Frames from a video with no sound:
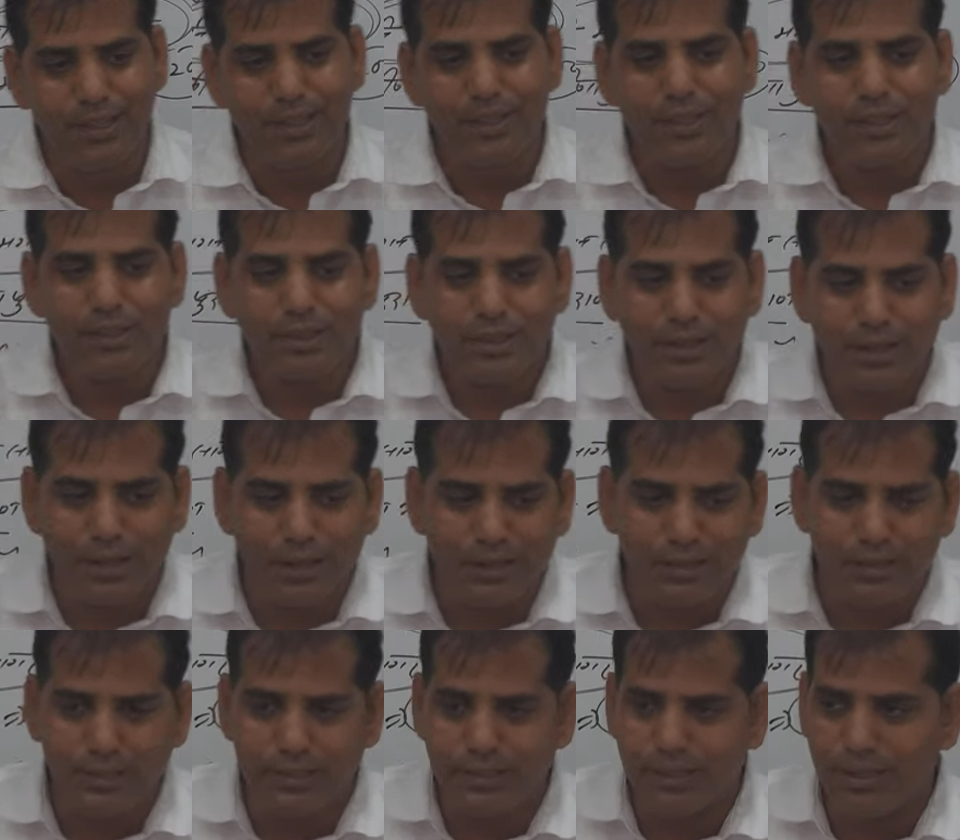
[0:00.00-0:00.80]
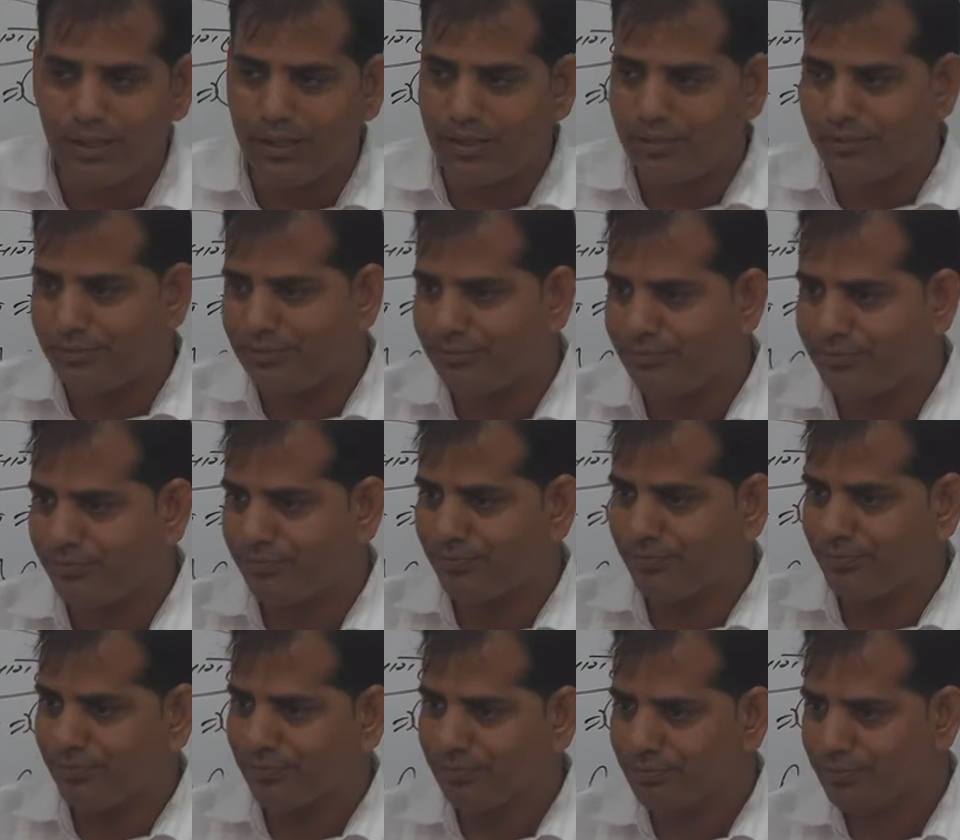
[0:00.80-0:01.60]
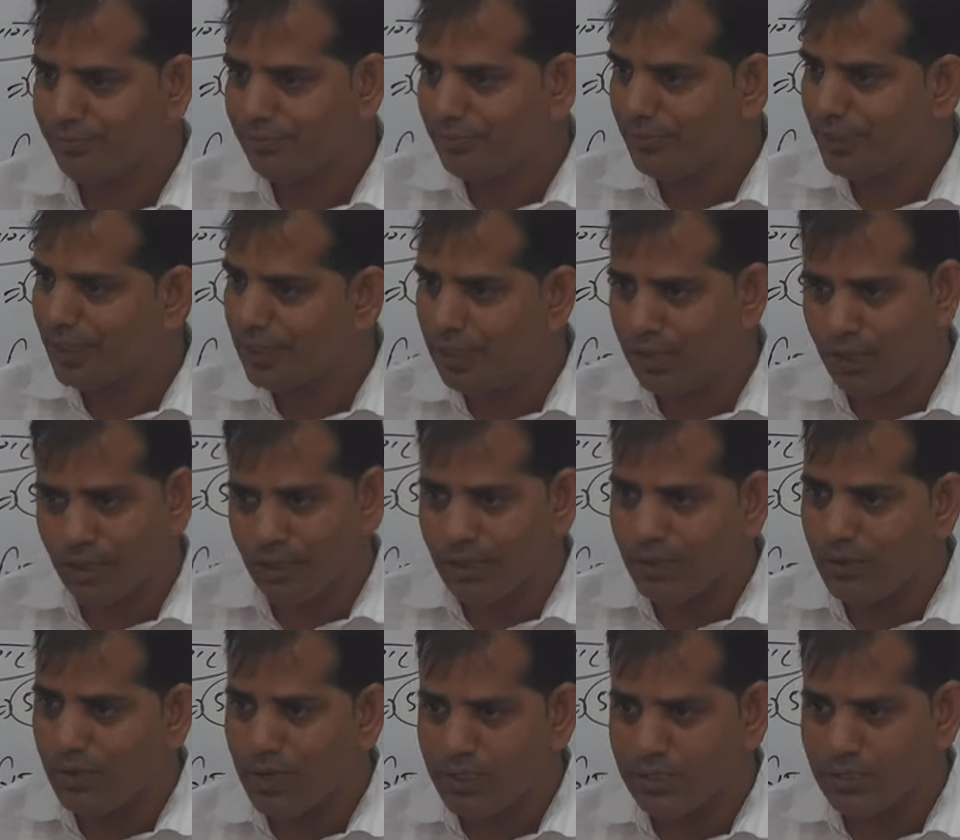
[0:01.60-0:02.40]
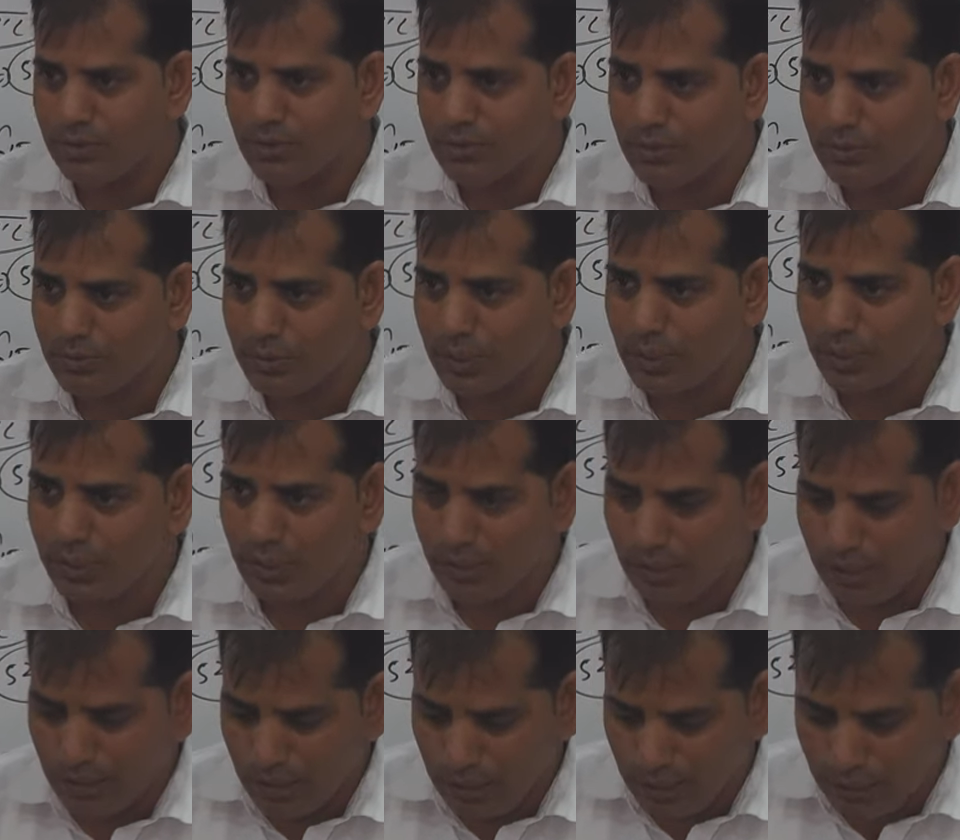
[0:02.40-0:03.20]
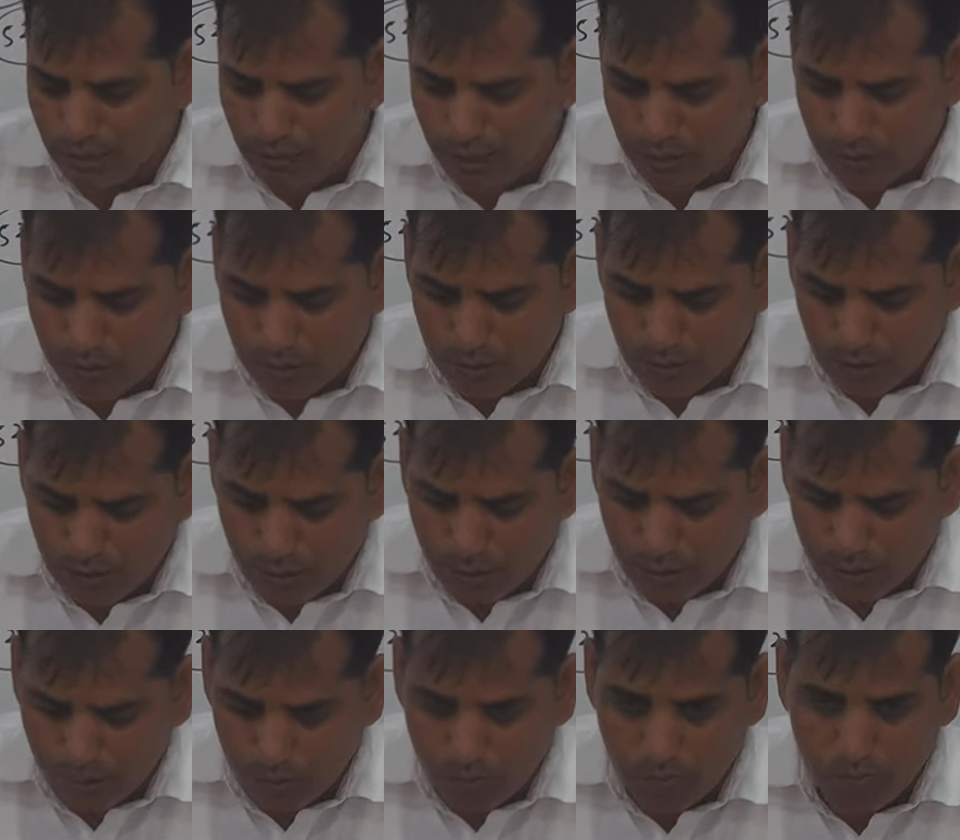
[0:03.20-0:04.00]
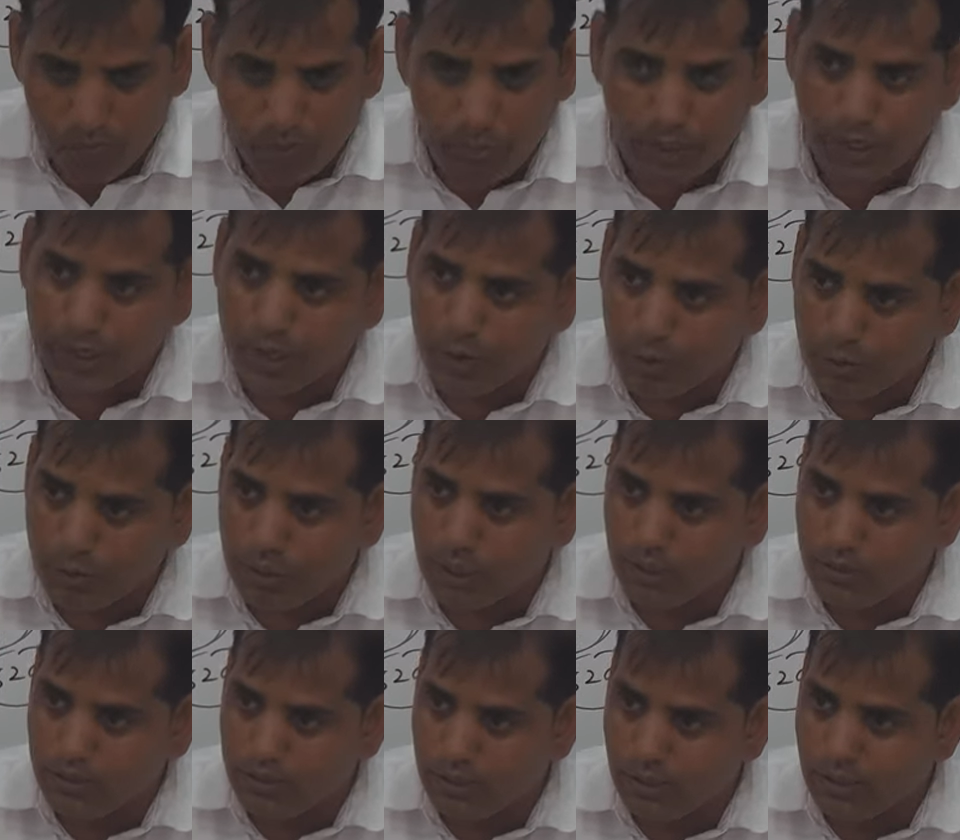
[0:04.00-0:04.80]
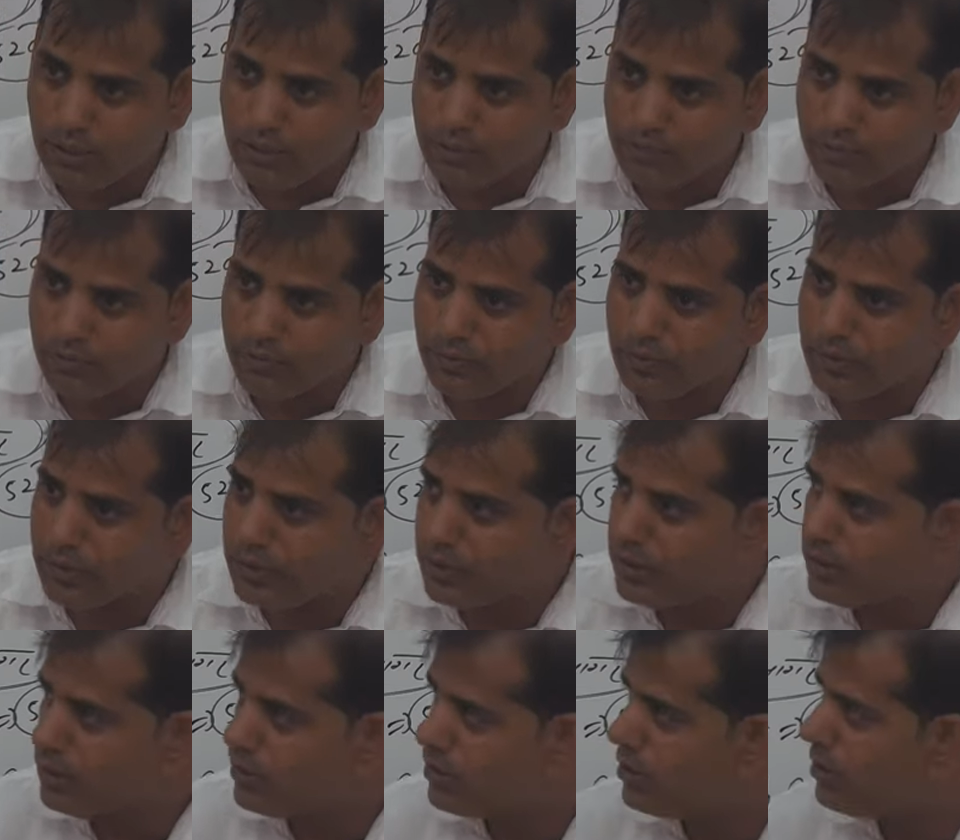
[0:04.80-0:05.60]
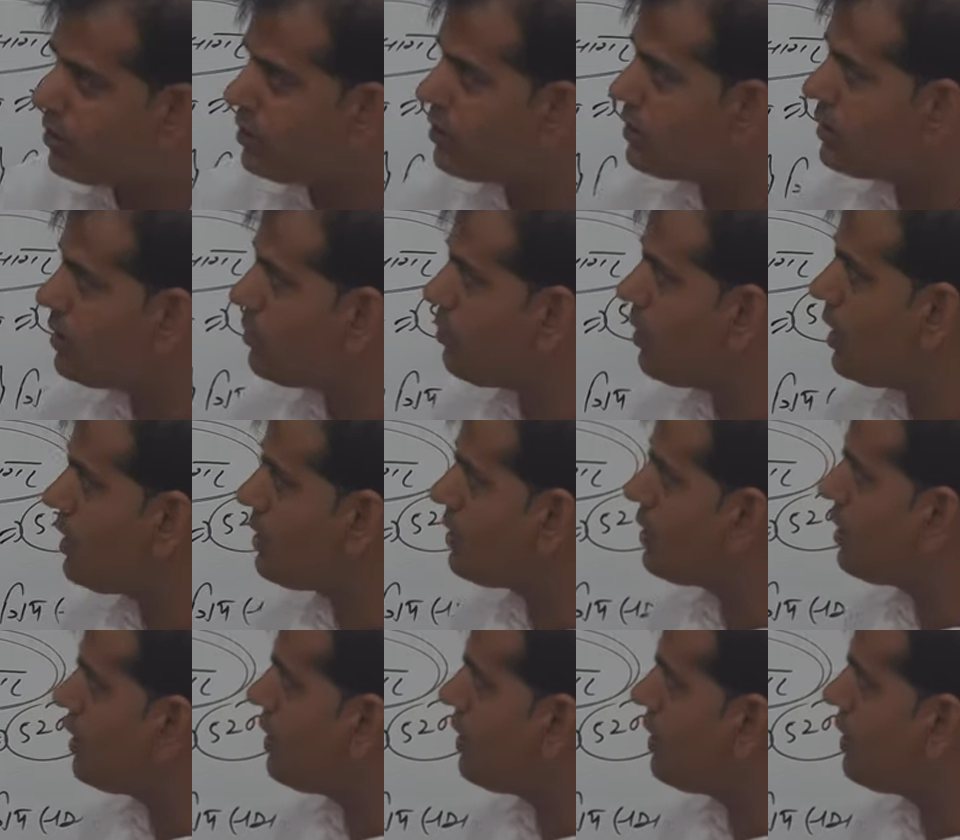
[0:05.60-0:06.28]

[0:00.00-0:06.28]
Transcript: कर दिया आगे बात समझ में ये तो देखो मीणाओं का था सीधी सी बात करें